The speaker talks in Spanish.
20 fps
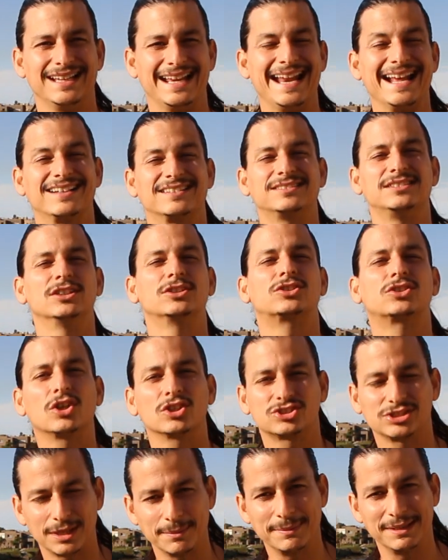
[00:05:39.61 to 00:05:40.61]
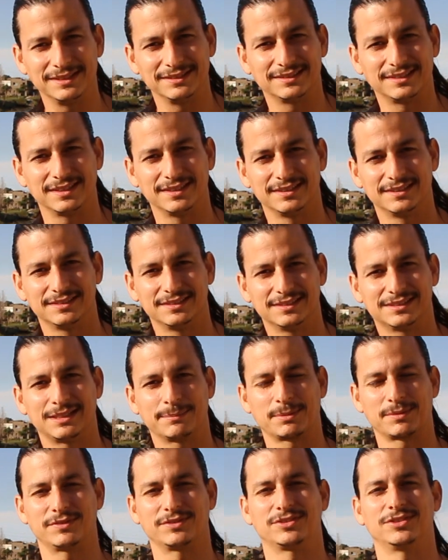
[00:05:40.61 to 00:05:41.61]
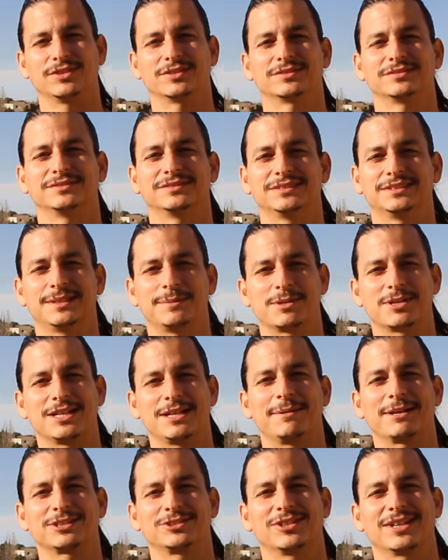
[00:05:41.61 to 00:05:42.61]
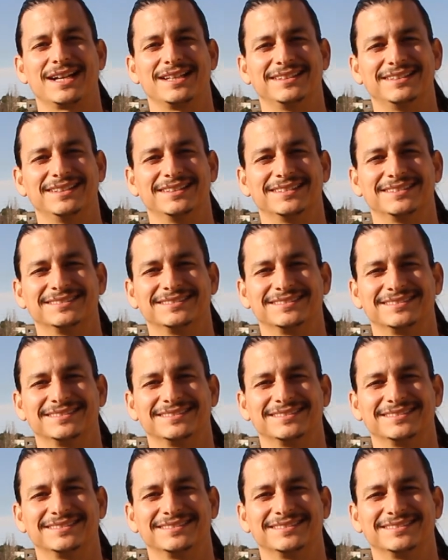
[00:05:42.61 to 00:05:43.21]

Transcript: exitosamente de esta profesión. Te mando un abrazo grande.